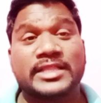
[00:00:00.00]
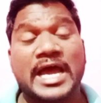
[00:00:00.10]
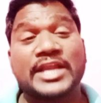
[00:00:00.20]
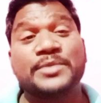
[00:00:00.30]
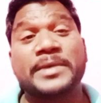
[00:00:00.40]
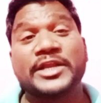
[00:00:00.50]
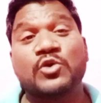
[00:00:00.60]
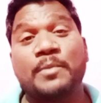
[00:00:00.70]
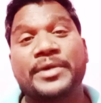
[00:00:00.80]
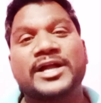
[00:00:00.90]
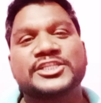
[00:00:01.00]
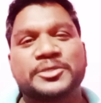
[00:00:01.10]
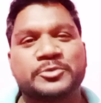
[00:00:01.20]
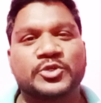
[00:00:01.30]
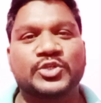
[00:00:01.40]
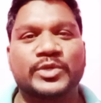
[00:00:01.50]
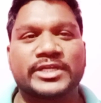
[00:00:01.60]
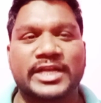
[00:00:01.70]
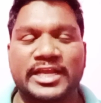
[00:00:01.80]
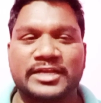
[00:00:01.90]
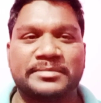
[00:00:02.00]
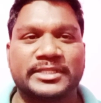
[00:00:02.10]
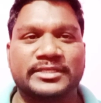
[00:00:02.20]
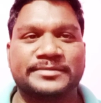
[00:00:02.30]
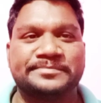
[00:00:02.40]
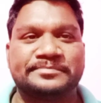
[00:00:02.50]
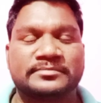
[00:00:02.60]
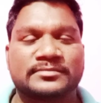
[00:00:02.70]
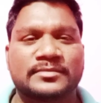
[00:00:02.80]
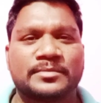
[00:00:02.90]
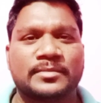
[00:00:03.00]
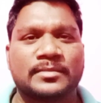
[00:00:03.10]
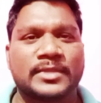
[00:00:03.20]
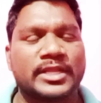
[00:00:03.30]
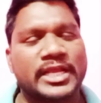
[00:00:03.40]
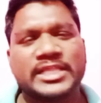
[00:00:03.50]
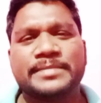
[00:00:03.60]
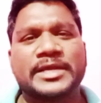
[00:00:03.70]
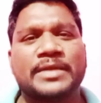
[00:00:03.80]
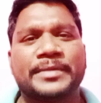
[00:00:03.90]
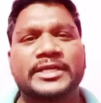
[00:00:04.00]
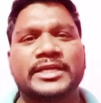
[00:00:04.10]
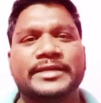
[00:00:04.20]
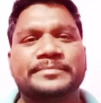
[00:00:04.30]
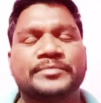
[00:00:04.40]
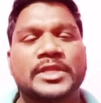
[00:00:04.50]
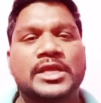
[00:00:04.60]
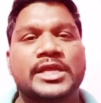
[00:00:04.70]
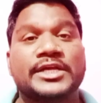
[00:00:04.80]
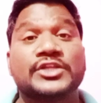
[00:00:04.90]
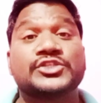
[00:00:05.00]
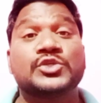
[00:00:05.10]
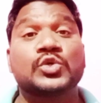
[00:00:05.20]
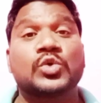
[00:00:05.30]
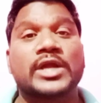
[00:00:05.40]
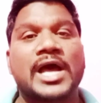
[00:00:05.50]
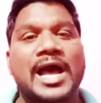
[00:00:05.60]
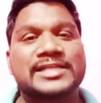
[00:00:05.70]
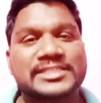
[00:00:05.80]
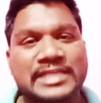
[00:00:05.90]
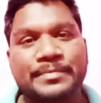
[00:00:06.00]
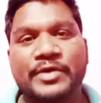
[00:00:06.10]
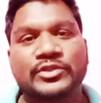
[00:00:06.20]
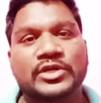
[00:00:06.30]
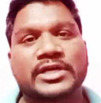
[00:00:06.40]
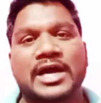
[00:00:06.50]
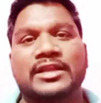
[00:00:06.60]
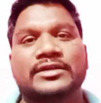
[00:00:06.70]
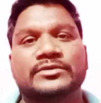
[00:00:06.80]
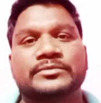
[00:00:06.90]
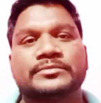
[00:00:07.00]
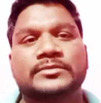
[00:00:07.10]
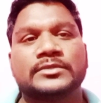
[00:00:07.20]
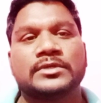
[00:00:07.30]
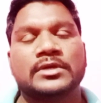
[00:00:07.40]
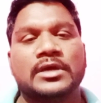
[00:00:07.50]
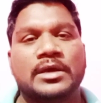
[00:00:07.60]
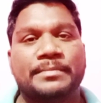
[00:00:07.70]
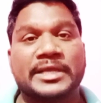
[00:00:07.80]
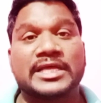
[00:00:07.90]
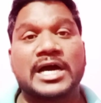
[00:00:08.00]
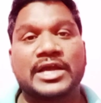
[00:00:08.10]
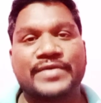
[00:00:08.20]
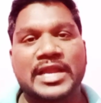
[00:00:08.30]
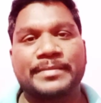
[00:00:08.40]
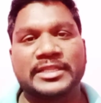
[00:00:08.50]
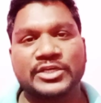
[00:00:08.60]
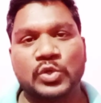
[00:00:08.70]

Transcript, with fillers: దాన్ని మరి గొప్పగా చెప్పుకుంటూ ఉంటారు అనేక మంది ఏదేమైనప్పటికీ కృష్ణుడు కూడా అస్సలు పవిత్రుడు కాలేడు పదహారు వేల మంది